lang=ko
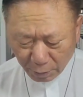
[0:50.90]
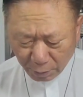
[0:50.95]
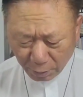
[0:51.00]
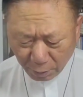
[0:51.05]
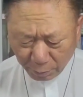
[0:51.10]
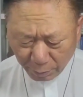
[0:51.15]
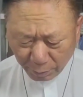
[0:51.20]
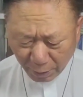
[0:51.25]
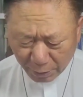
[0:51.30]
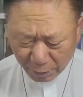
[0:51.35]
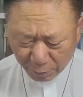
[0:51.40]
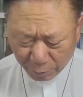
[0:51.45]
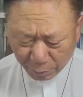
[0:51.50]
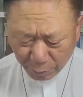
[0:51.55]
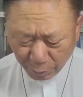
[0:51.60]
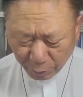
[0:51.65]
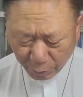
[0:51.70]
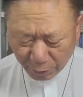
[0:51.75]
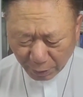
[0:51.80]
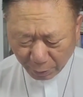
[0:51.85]
그 말씀이
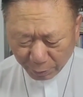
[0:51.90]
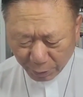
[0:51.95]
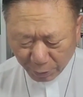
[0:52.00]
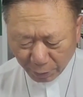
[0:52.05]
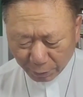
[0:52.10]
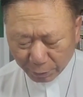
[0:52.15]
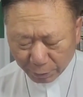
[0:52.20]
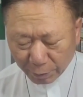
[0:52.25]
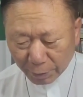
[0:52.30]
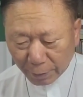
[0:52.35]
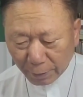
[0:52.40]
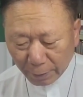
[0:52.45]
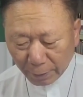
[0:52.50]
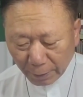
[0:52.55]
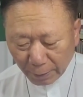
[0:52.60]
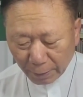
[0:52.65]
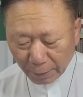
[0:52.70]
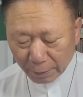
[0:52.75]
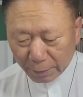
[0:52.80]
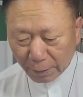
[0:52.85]
뭐냐면
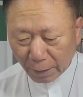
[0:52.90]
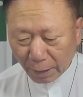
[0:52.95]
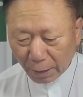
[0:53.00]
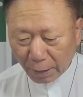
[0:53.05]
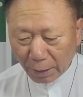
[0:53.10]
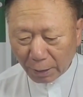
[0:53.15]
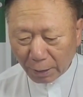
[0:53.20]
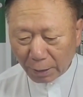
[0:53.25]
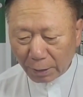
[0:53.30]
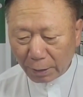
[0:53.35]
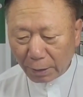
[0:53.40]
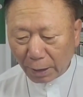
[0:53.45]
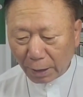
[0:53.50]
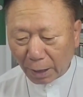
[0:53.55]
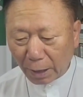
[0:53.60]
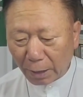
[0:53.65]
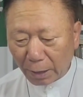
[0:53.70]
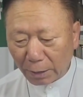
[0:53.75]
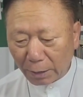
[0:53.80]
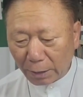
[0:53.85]
자
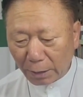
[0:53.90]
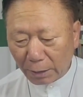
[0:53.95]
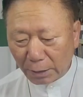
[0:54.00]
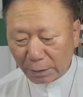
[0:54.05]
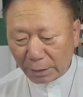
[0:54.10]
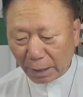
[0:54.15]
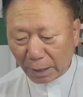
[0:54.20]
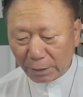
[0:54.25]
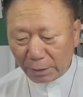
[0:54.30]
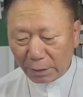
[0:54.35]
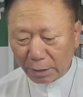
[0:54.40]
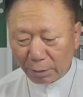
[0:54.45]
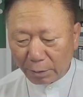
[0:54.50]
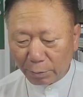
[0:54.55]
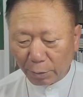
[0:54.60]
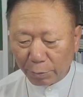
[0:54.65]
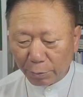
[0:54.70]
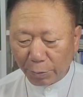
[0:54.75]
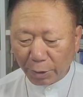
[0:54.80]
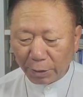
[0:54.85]
어, 사제를
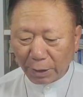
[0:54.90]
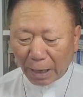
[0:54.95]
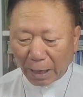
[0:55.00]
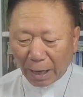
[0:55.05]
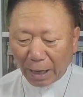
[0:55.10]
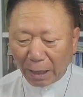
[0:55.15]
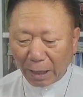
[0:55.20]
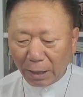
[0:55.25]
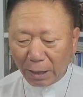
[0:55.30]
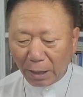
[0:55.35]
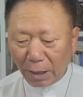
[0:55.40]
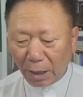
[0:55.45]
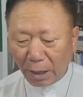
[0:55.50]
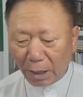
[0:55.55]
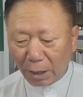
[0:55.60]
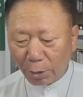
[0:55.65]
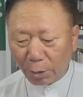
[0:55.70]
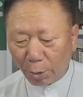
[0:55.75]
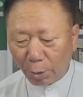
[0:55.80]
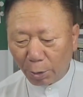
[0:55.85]
보면
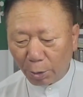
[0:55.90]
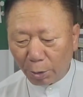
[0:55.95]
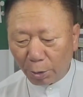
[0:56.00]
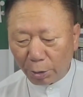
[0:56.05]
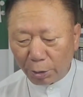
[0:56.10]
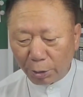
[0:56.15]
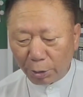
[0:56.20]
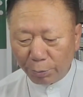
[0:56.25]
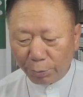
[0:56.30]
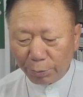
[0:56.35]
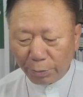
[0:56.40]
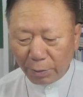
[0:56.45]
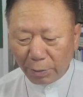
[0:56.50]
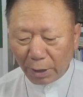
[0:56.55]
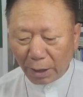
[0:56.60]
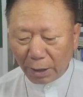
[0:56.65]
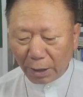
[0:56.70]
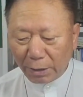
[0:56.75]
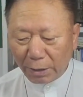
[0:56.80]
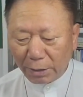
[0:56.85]
악하고
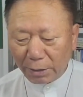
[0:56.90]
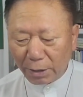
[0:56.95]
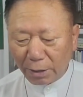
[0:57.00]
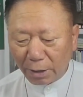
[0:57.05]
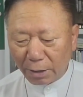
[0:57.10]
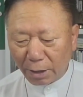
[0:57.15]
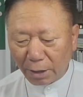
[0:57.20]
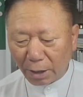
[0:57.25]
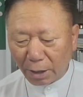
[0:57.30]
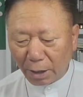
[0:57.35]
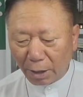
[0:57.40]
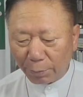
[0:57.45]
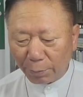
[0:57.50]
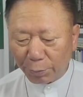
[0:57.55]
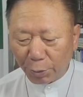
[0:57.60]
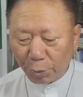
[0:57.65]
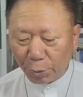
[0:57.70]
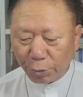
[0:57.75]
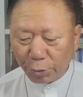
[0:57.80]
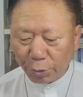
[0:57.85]
음란한 세대가
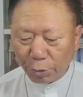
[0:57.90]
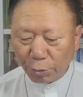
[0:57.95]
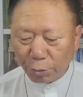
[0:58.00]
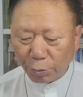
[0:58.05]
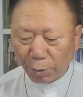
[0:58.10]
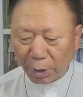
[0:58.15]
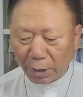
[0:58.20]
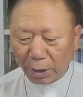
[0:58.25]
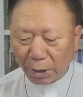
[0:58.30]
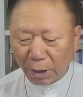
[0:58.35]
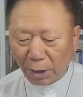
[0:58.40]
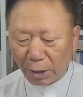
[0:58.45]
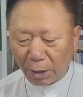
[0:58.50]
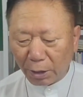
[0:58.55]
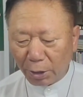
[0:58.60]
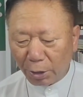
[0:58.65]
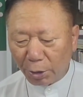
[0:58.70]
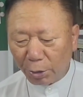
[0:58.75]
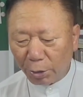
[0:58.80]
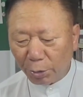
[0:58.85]
표적을 구하나
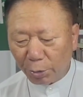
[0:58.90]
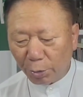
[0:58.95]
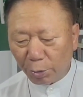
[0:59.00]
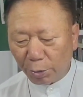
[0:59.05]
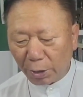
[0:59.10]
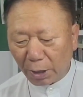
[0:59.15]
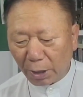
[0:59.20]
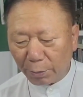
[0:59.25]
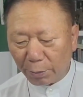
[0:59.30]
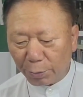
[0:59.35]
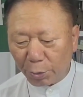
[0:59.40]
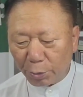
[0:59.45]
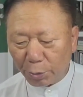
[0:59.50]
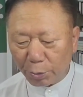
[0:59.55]
요나의